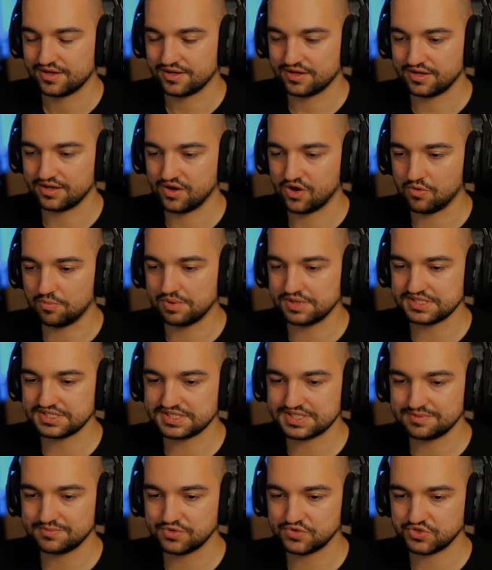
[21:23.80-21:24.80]
E,
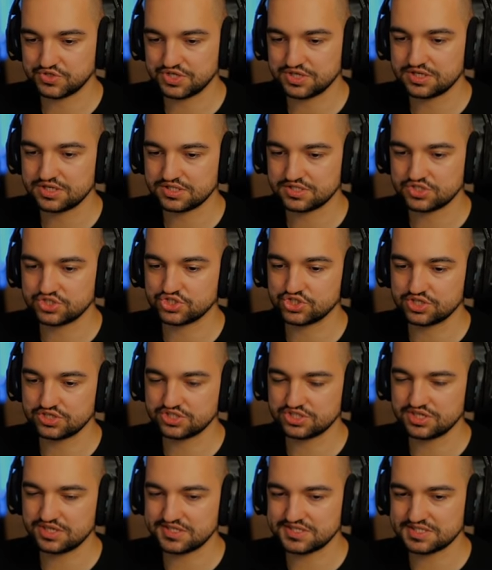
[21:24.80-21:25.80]
obecnie może jechać
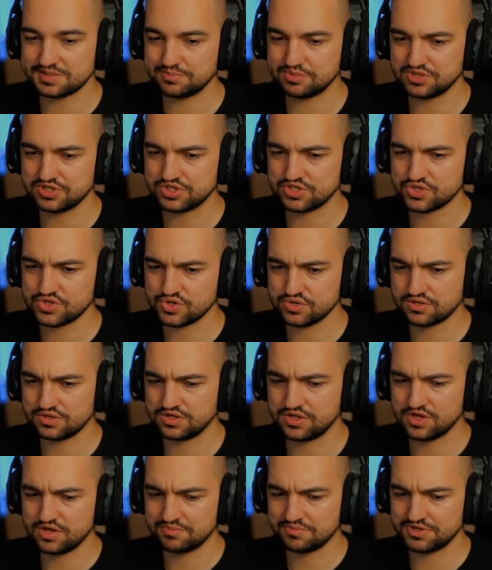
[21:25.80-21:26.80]

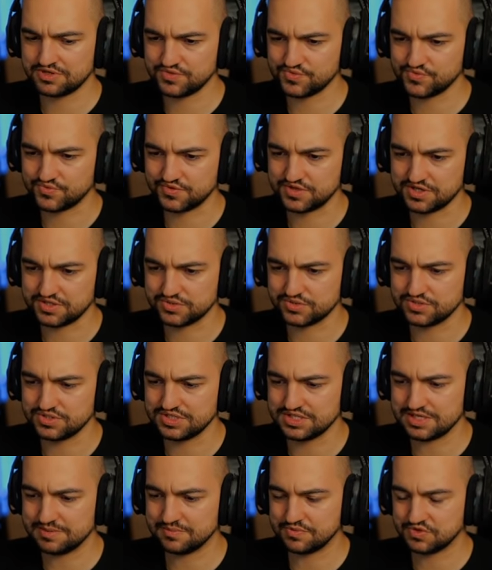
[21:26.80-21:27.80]
450 km na
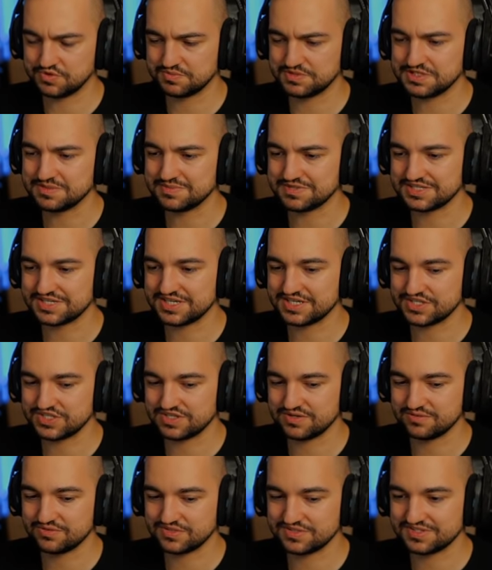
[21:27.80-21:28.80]
godzinę, możemy sobie zajechać
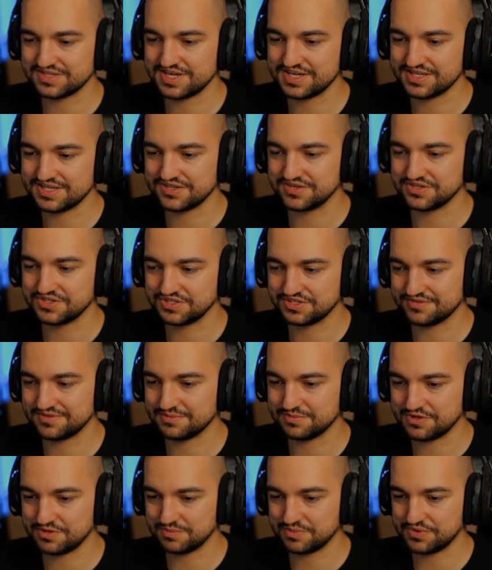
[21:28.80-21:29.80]
na autostradę, to jeszcze
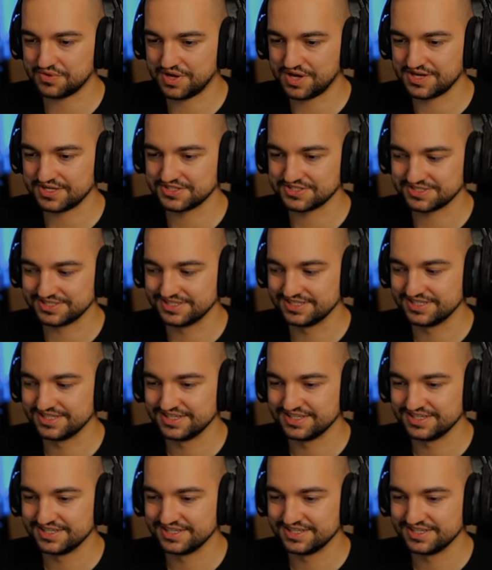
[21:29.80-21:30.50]
wam to pokażę.